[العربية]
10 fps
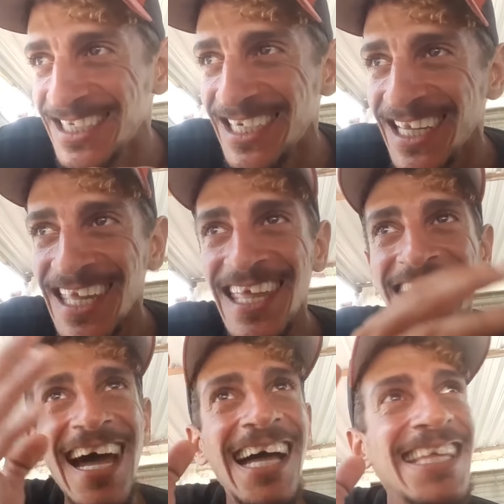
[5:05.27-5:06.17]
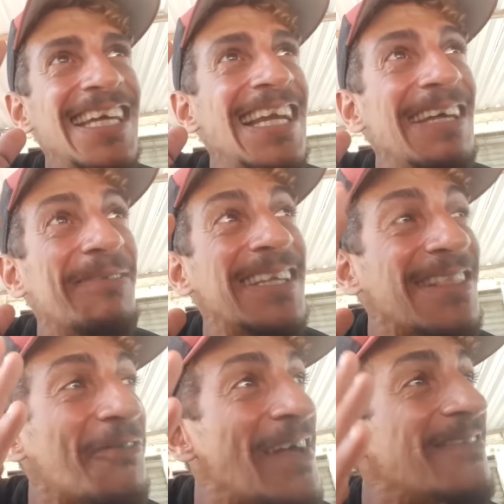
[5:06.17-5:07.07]
عليك هذه هي اللي بغيت
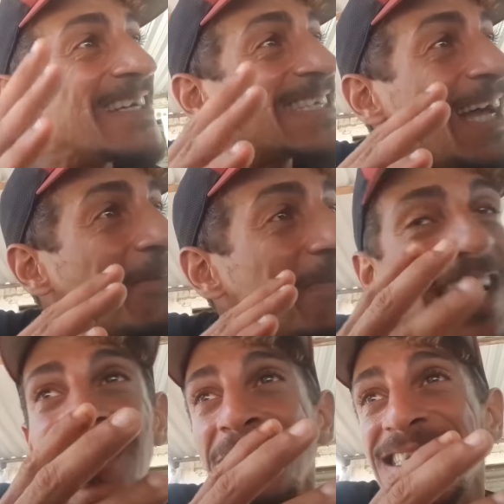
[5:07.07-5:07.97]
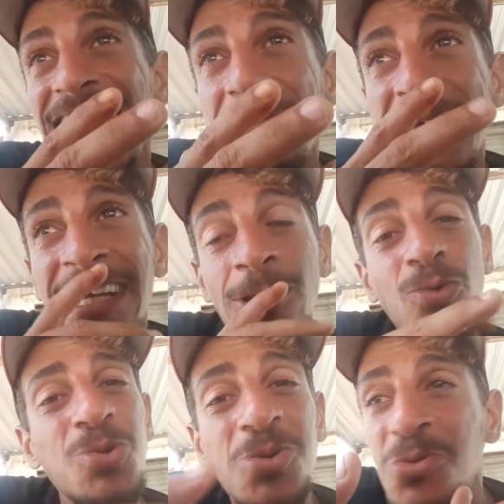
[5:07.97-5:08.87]
نفهمها صاحبي بنادم صاحبي
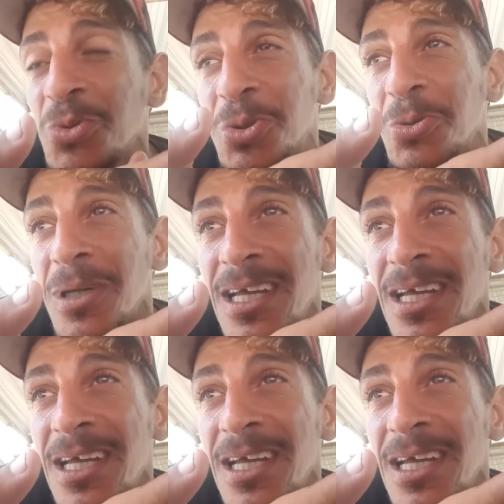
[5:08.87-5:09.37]
عنده جوج وجوه